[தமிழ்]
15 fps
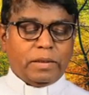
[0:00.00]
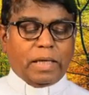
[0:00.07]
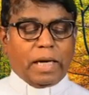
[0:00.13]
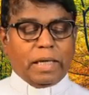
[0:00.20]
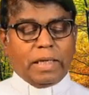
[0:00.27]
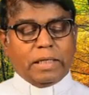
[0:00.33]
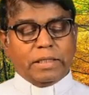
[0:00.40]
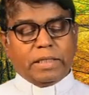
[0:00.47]

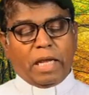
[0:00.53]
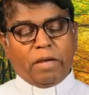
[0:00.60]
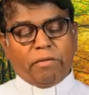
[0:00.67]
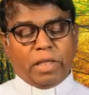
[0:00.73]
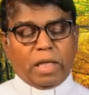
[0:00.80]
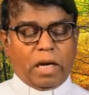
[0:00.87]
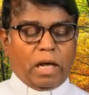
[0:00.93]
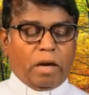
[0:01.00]
தாங்கள்
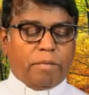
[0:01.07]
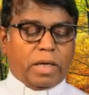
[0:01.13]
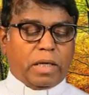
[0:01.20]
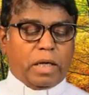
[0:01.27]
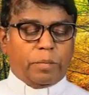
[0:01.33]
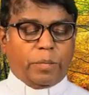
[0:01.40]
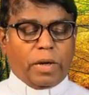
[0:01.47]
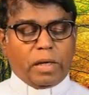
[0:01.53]
செய்வதெல்லாம்
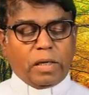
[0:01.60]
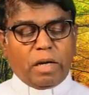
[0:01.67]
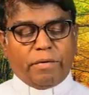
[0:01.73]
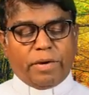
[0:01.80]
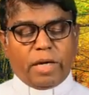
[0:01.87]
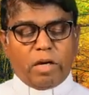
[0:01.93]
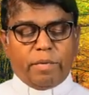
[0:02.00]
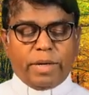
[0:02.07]
மக்கள் பார்க்க
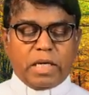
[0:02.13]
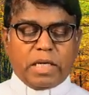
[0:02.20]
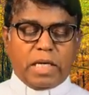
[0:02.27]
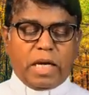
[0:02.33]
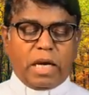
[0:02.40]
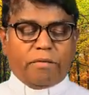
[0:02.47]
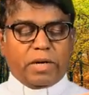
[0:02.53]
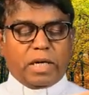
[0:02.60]

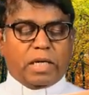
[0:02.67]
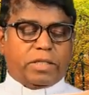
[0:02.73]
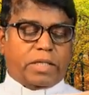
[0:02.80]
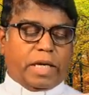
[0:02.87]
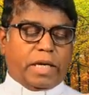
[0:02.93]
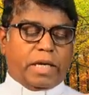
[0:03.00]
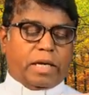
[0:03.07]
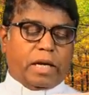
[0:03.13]
வேண்டுமென்றே அவர்கள்
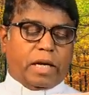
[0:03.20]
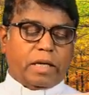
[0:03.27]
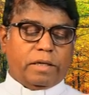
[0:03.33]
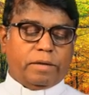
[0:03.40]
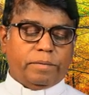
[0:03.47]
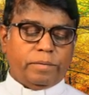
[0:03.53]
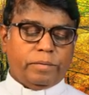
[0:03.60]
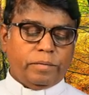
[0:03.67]

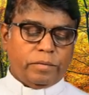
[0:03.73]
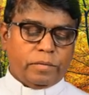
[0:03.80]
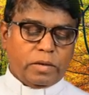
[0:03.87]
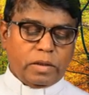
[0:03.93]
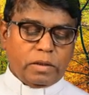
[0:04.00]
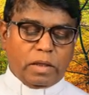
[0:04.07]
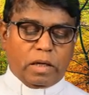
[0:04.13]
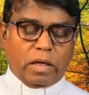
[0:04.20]
செய்கிறார்கள்
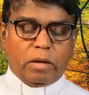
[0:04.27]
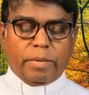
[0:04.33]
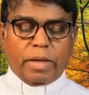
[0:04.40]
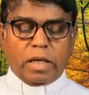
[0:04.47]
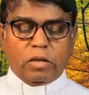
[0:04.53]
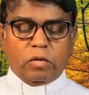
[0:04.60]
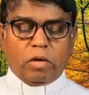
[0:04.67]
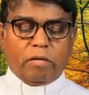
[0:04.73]
தங்கள்
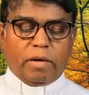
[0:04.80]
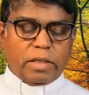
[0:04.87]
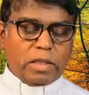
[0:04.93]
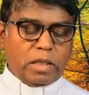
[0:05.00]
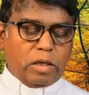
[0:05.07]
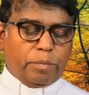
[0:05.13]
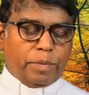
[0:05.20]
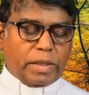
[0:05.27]
மறைநூல்
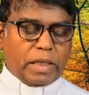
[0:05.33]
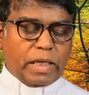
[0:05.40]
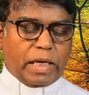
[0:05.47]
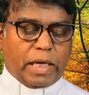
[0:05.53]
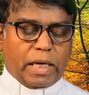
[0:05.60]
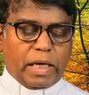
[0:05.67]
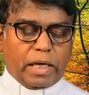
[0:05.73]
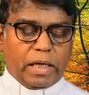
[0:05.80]
வாசக
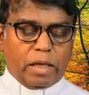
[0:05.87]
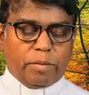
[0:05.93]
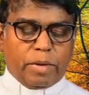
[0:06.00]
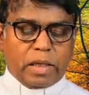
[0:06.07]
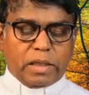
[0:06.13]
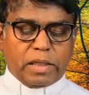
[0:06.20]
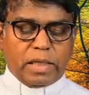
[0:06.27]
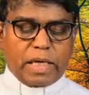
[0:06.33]
பட்டைகளை
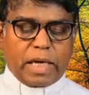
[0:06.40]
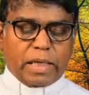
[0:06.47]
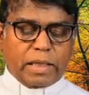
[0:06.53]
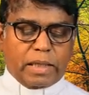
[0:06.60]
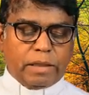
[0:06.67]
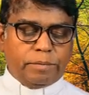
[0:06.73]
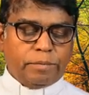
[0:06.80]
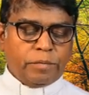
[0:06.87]

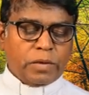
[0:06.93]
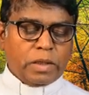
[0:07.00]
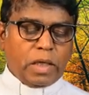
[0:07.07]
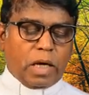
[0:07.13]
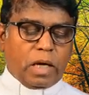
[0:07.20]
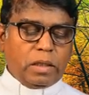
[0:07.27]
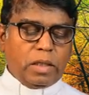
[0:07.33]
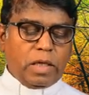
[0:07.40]
அகலமாக்குகிறார்கள்
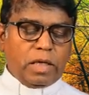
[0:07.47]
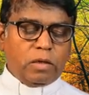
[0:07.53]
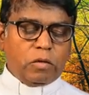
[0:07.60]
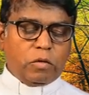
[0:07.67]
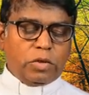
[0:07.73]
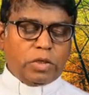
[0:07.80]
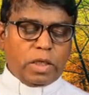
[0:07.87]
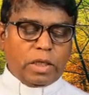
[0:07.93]
அங்கியின்
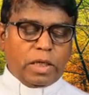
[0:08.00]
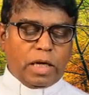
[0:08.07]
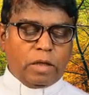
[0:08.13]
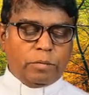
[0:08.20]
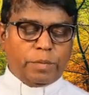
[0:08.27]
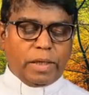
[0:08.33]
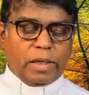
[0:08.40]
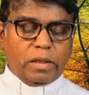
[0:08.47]

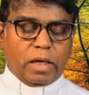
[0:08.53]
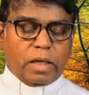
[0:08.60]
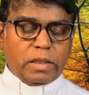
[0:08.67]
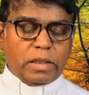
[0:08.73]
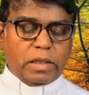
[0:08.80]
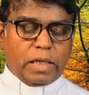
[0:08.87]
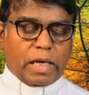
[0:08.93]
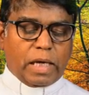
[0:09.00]
குஞ்சங்களை
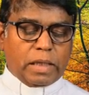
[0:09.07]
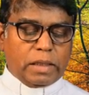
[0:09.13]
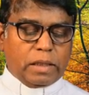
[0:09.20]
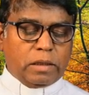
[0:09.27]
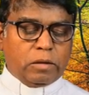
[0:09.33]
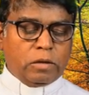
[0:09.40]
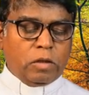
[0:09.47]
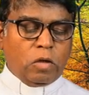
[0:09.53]

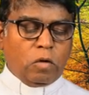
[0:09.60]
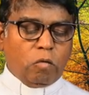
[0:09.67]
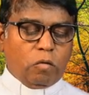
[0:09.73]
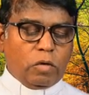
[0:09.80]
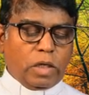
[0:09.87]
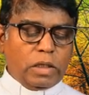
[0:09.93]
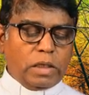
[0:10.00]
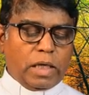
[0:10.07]
பெரிதாக்குகிறார்கள்
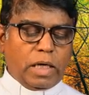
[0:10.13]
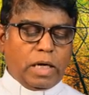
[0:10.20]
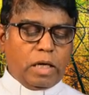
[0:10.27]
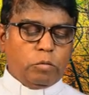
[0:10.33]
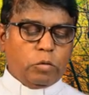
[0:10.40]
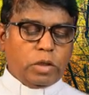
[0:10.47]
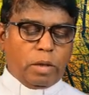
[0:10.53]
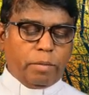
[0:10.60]

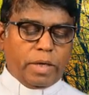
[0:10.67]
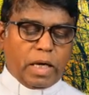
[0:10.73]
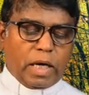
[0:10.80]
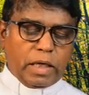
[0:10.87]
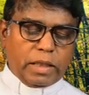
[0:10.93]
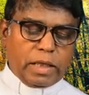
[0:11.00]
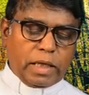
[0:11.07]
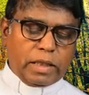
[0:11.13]
விருந்துகளில்
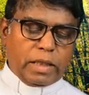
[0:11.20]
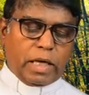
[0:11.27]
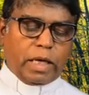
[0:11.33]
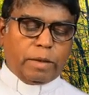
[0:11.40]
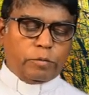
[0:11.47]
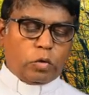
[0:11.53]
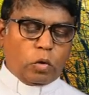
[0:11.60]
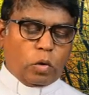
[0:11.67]
முதன்மையான
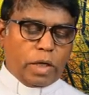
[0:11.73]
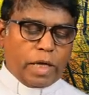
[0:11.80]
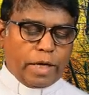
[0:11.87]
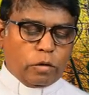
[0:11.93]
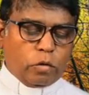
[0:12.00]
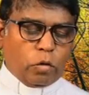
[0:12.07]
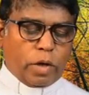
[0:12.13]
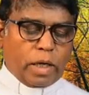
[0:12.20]
இடங்களையும்
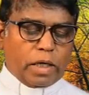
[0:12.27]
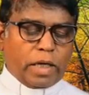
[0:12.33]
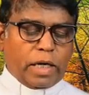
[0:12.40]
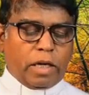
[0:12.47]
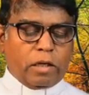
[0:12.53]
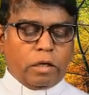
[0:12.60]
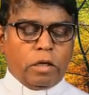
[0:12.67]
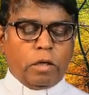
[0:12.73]
தொழுகை
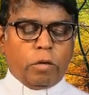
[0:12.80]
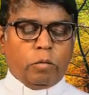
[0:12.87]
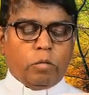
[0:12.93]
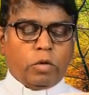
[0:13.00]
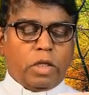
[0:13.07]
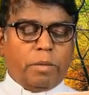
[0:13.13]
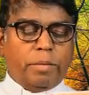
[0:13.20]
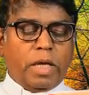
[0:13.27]
கூடங்களில்
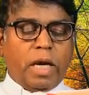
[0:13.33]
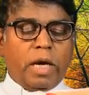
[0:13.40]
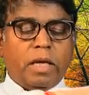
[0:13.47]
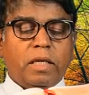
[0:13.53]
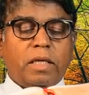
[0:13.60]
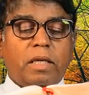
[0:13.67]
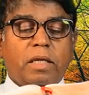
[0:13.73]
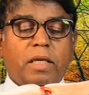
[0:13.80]
முதன்மையான
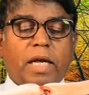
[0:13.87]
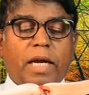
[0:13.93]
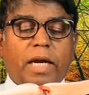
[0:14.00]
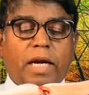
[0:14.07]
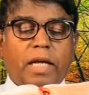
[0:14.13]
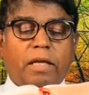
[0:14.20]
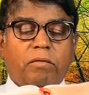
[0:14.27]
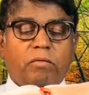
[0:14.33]

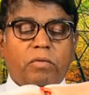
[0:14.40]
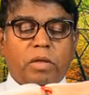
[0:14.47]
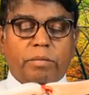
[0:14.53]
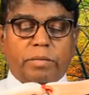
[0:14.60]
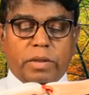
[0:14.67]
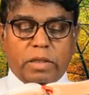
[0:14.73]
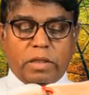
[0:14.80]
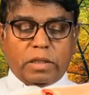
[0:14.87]
இருக்கைகளையும்
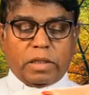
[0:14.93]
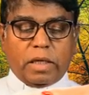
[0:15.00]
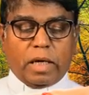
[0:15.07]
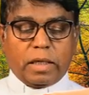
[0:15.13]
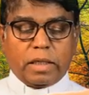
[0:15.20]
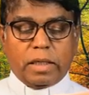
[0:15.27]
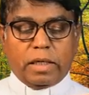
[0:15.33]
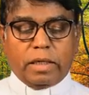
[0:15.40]

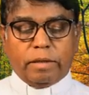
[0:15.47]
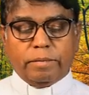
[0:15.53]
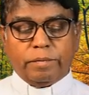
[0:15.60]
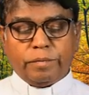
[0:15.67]
விரும்புகின்றார்கள்